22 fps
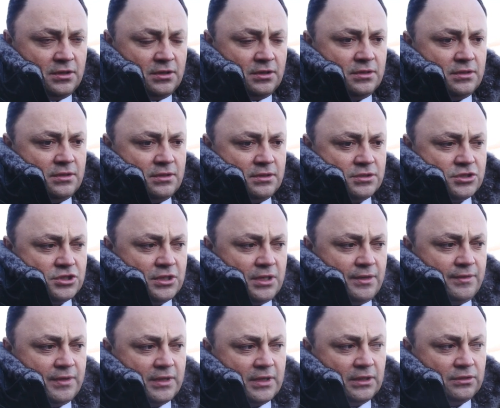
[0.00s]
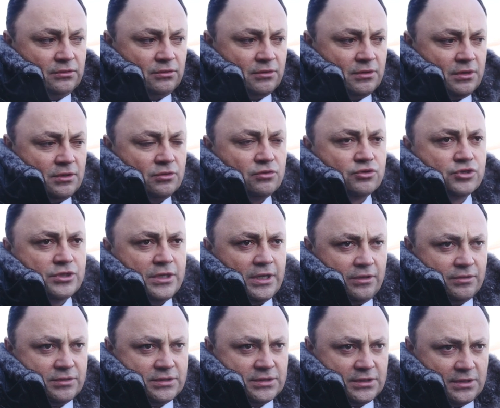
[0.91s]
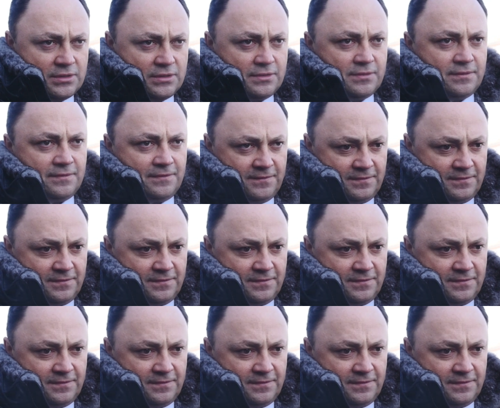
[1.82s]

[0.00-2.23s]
э, человек, которые нуждаются